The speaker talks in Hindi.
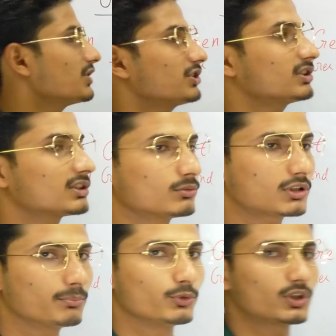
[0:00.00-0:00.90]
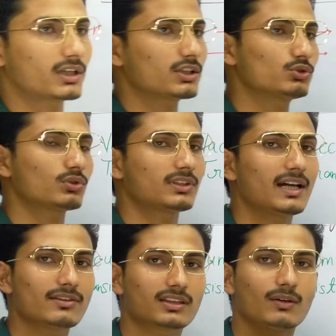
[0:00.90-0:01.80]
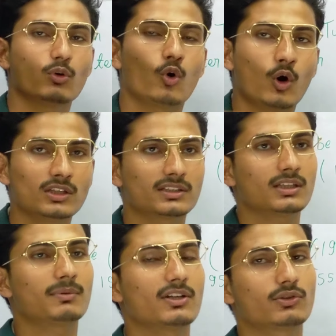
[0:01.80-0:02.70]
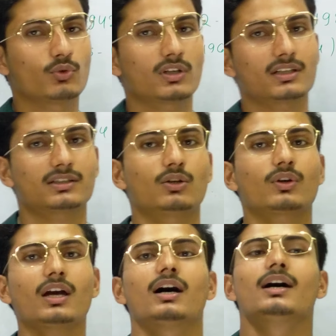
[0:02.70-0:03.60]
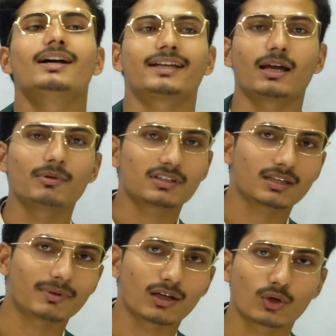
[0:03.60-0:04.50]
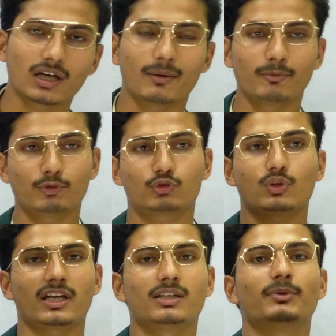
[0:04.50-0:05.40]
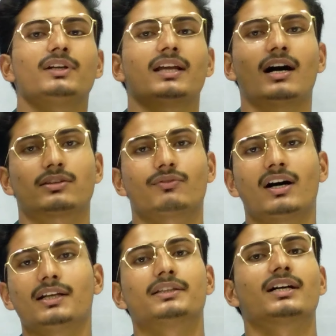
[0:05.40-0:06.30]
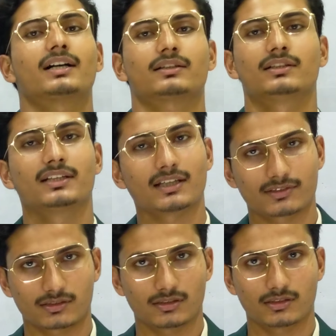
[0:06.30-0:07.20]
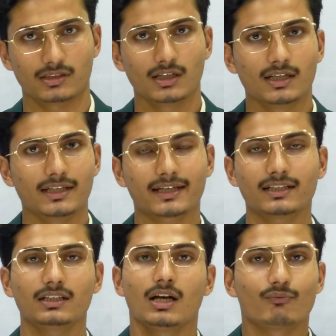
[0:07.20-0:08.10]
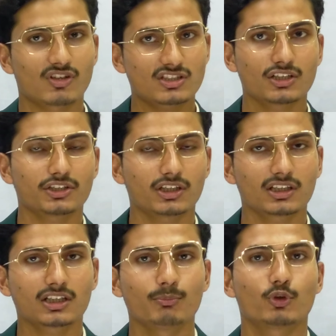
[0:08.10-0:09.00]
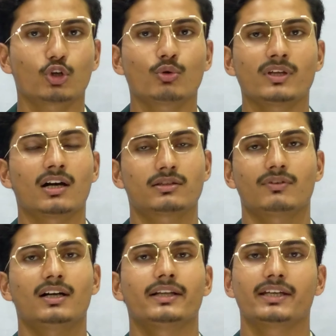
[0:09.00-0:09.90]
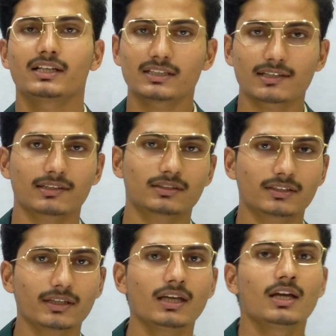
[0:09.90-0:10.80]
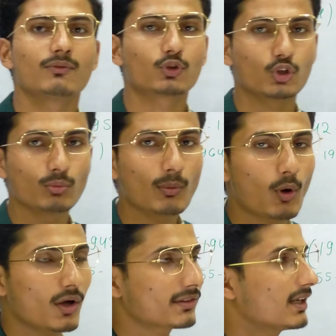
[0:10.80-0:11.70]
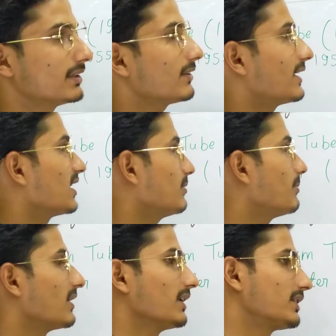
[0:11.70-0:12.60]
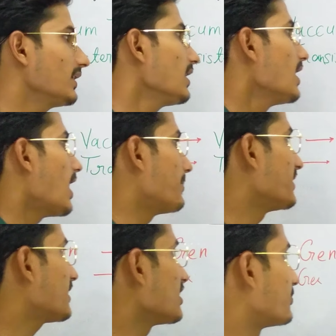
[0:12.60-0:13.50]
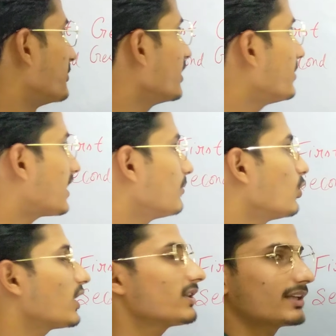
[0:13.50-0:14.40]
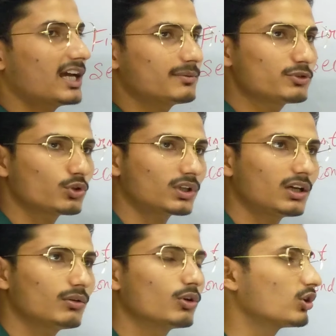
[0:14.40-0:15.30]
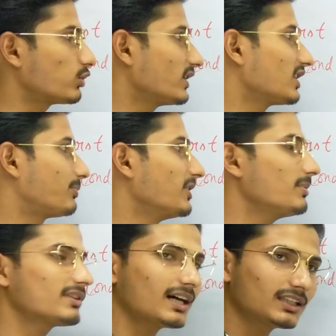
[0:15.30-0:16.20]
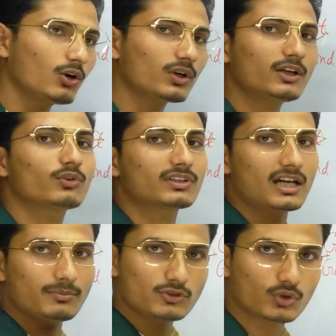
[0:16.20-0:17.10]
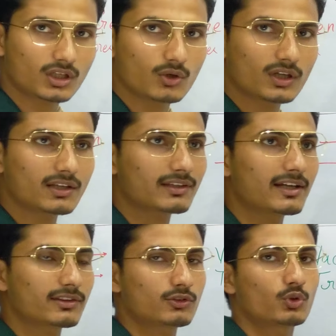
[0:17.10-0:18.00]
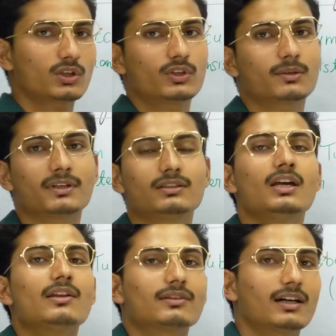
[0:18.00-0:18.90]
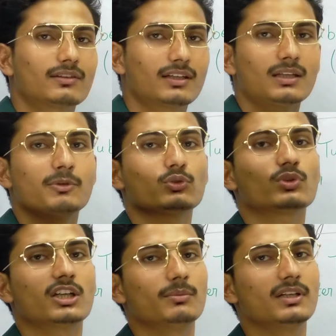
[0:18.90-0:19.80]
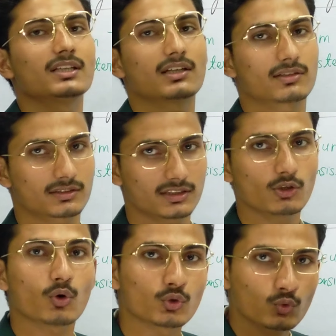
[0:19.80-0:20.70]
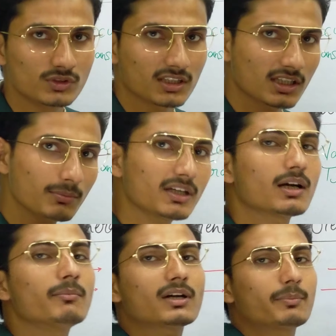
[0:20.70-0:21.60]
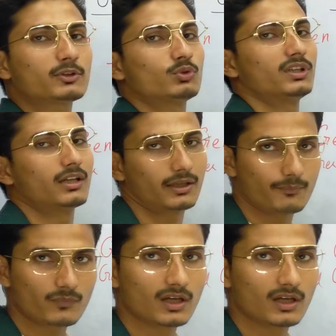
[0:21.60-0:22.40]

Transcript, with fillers: जनरेशन का कंप्यूटर का जो साइज था वो हॉल जितना बड़े से होकर कितना हो गया टेबल इतना बड़ा हो गया अब हम उसको कहीं भी यहाँ से वहाँ ले जा ले जा सकते थे लेकिन फर्स्ट जनरेशन के कंप्यूटर को हम यहाँ से वहाँ नहीं ले जा सकते थे क्योंकि वो बहुत ज़्यादा साइज़ में बड़े थे अब इनकी स्पीड भी कम हो गई साइज़ भी छोटा सॉरी स्पीड भी ज़्यादा हो गई और साइज़ भी छोटा हो गया साइज़ छोटा होने के बाद साथ साथ हम इनको कहीं भी ले जा सकते थे और ऊर्जा की भी कम खपत होने लगी